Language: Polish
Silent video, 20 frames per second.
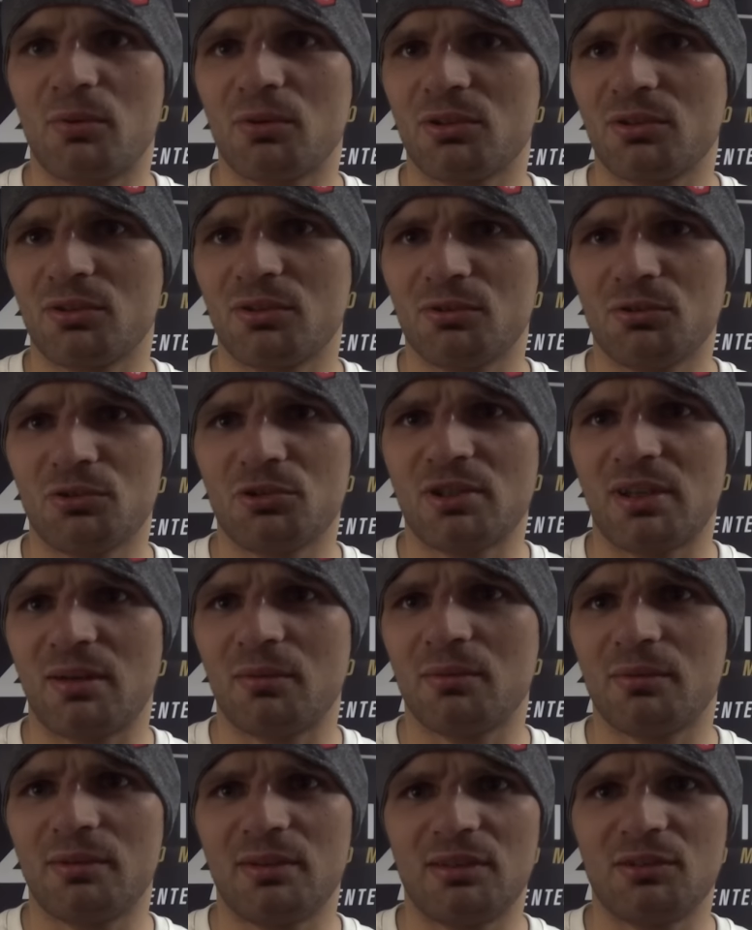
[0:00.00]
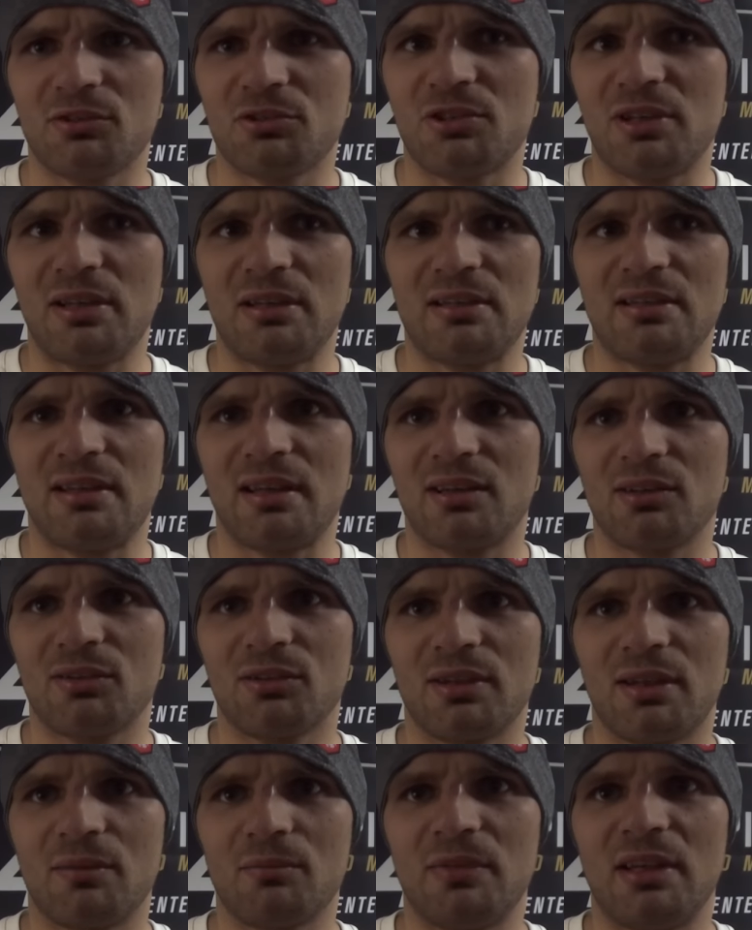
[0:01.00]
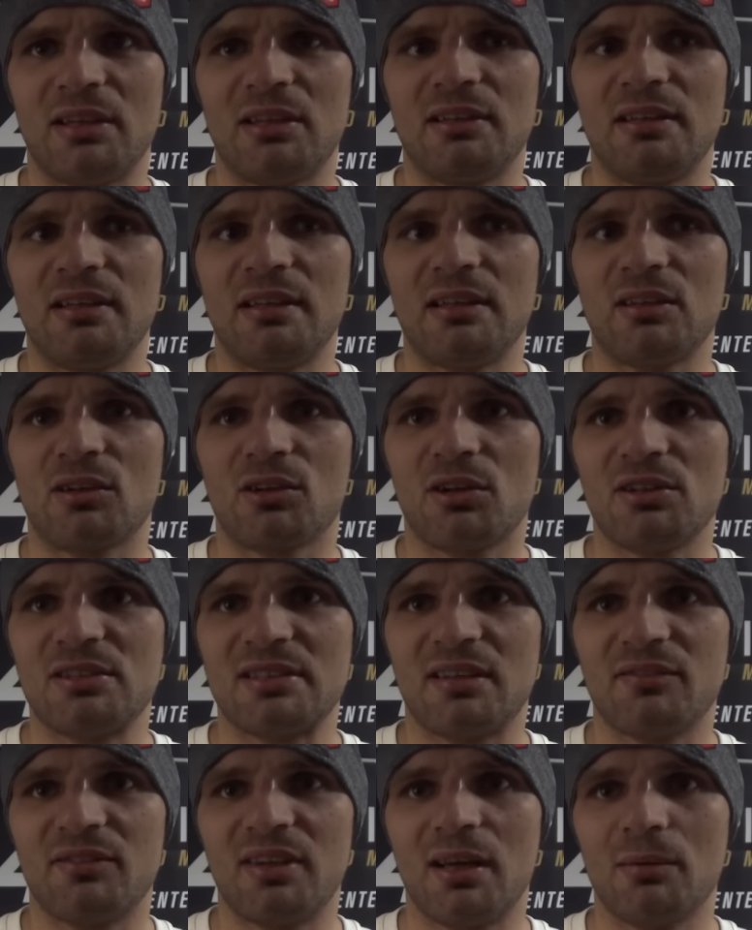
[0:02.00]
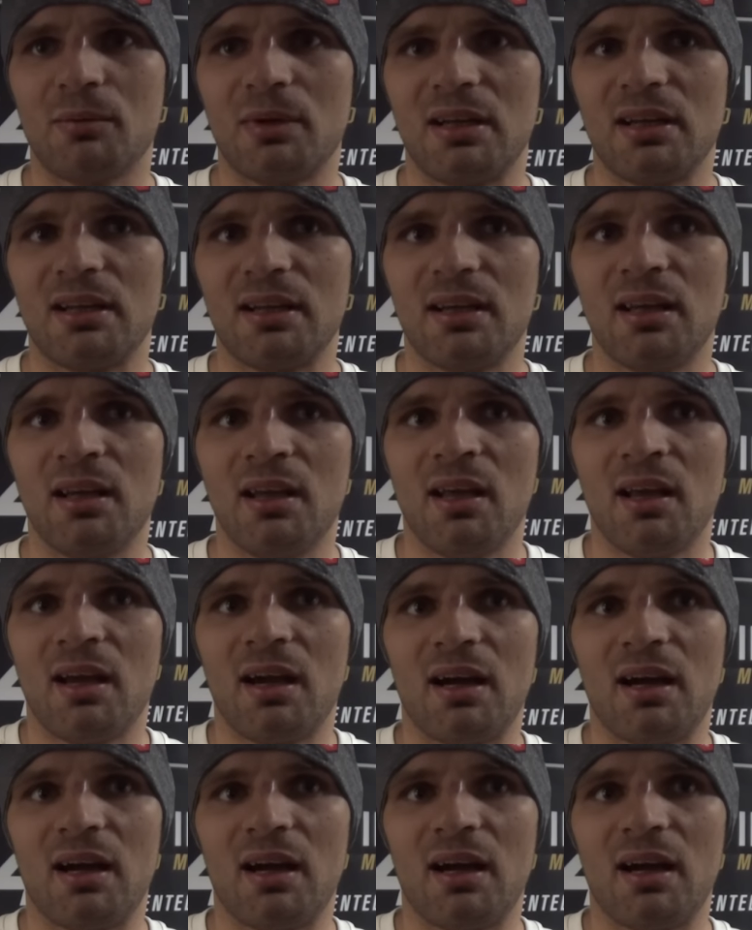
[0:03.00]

bo to już tam e, już tego tam nie, nie do końca wiem, ale, mhm.